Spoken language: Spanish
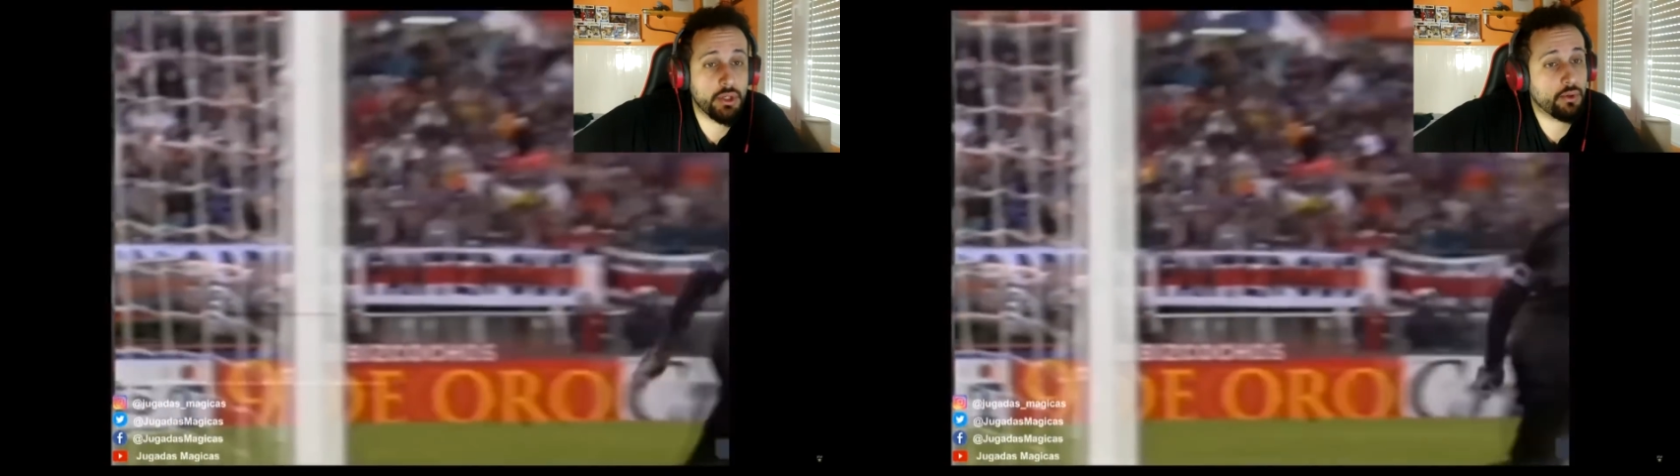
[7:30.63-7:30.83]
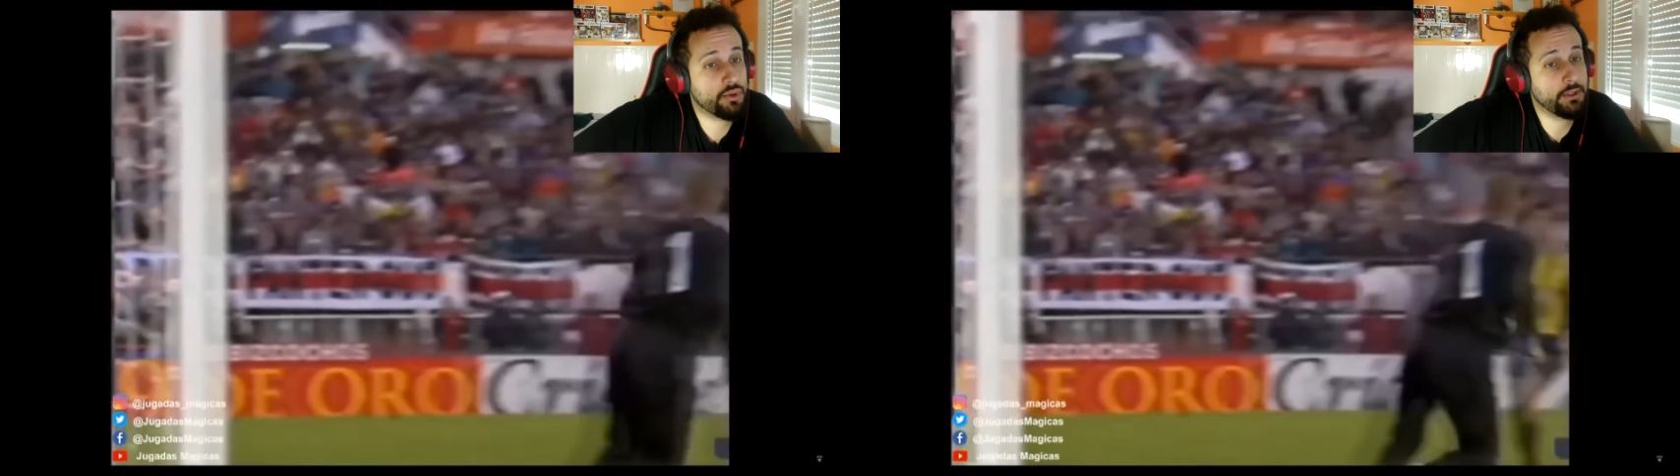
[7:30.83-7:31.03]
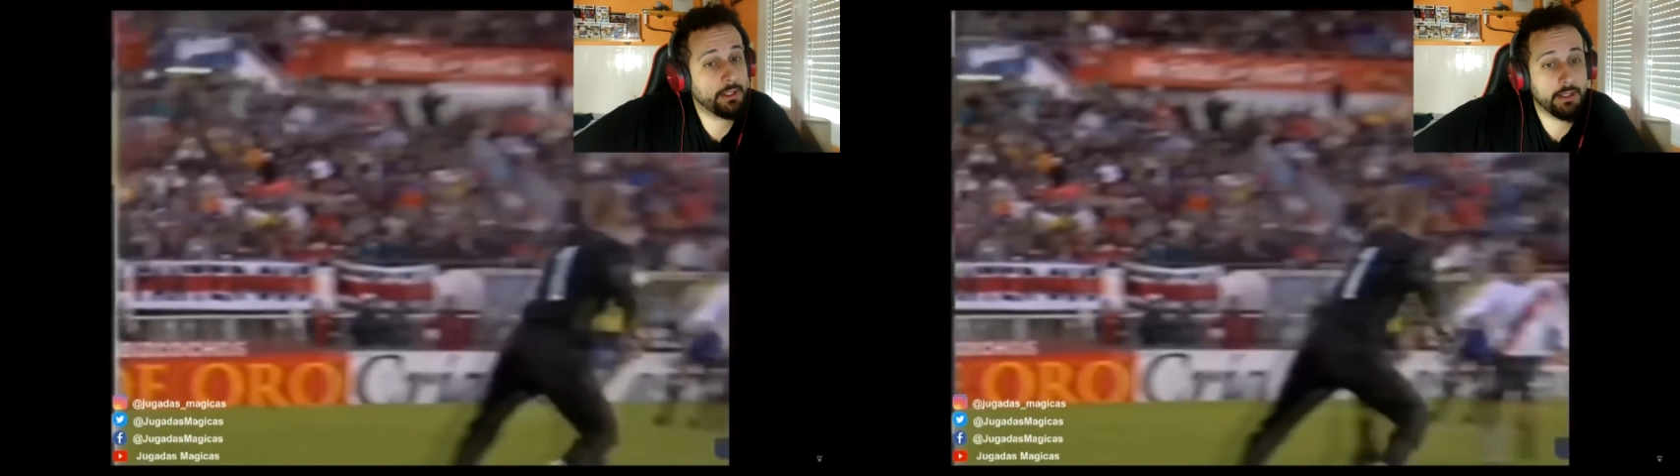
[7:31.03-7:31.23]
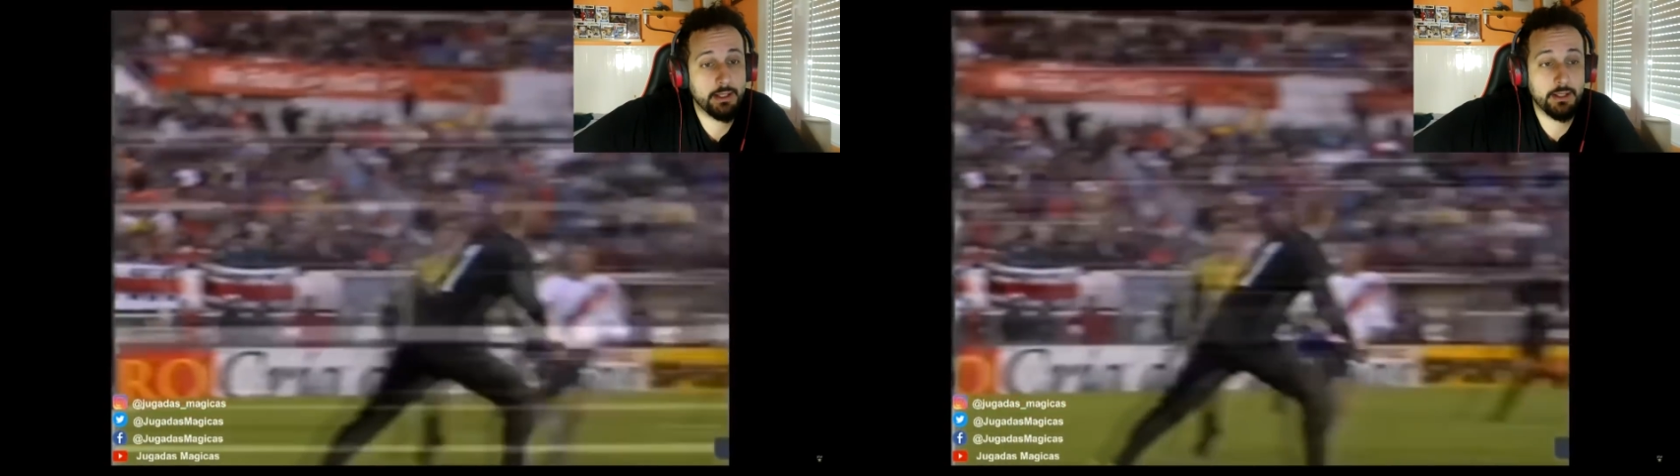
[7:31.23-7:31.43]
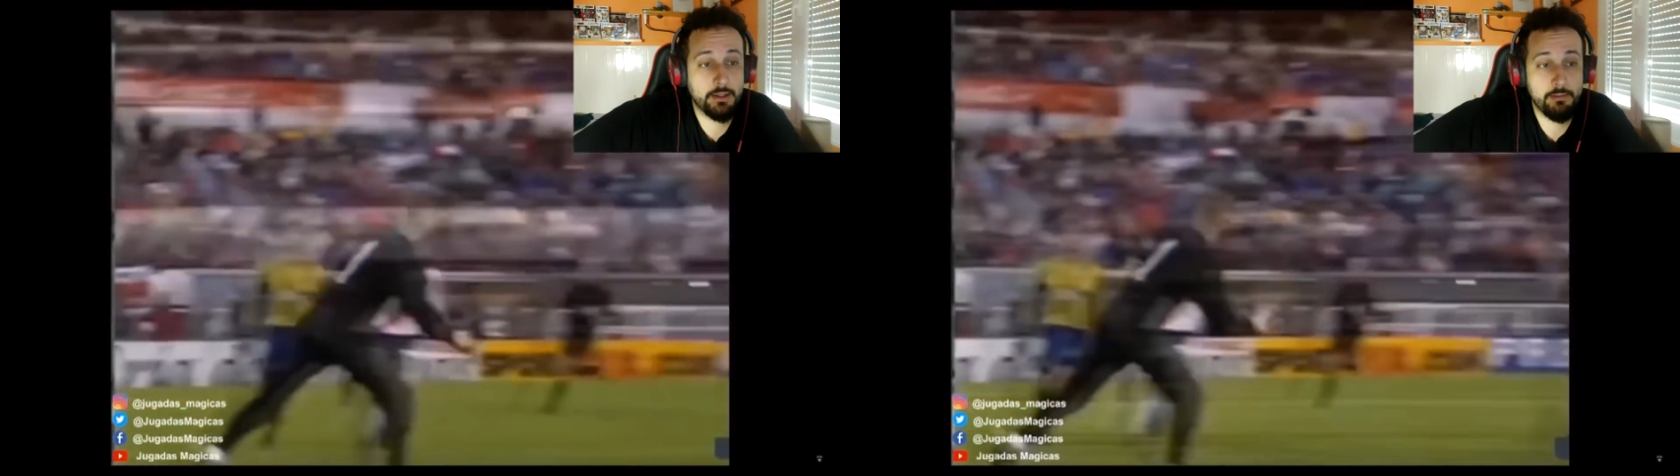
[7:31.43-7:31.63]
chicos.
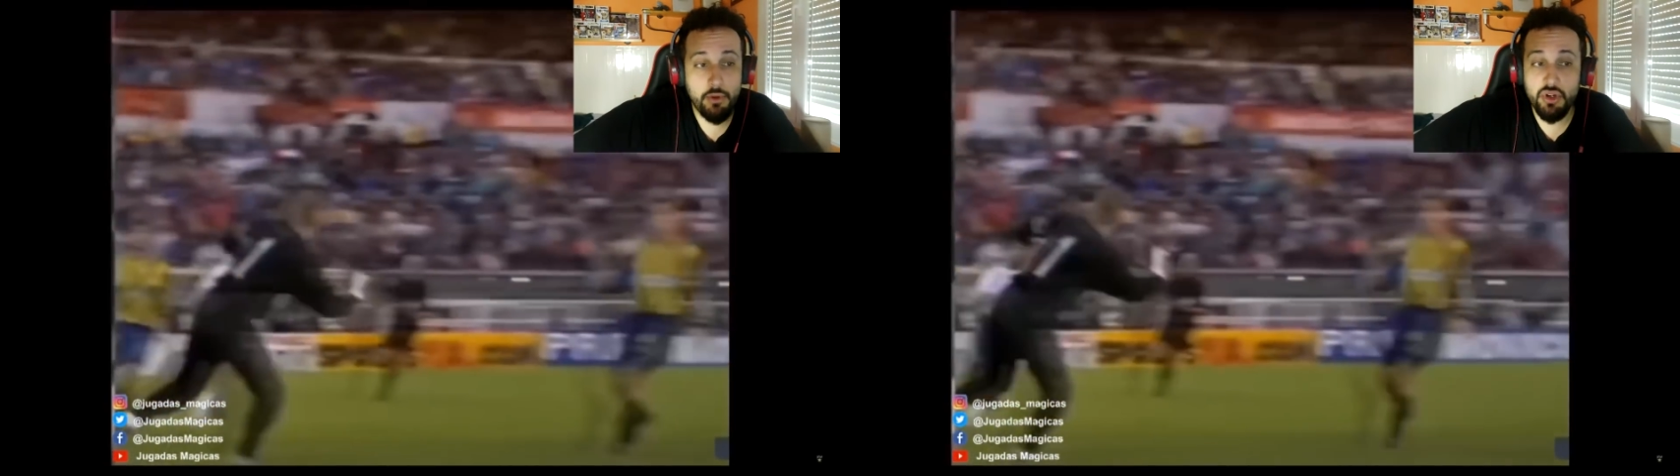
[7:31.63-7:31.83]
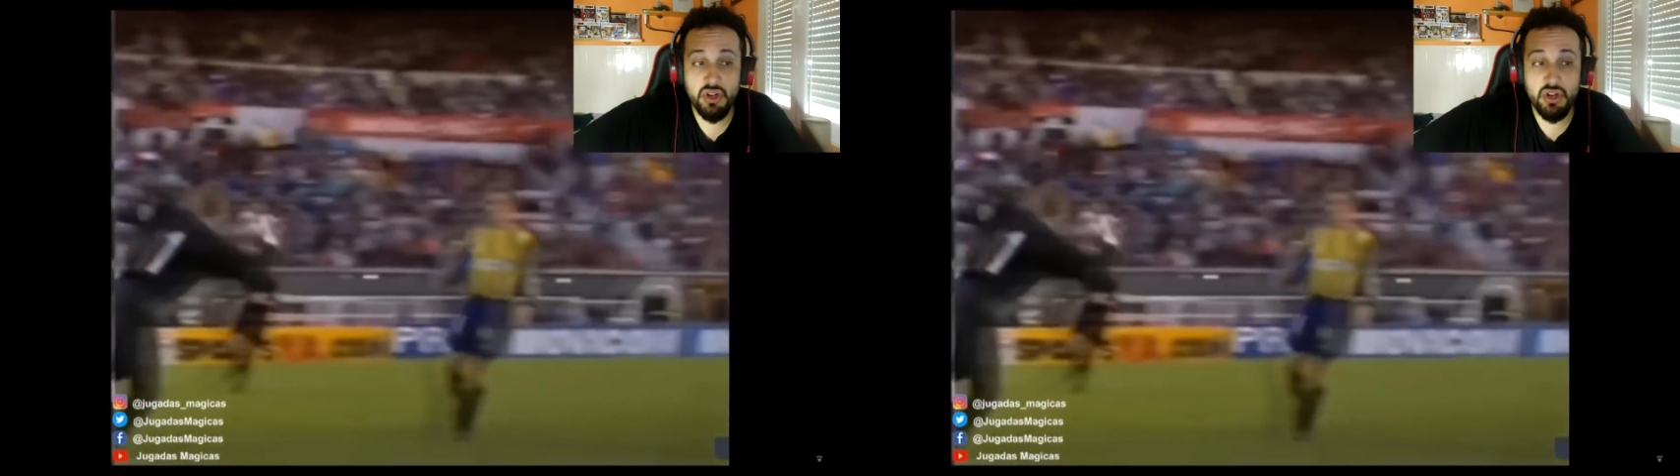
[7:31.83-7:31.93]
Eh, no,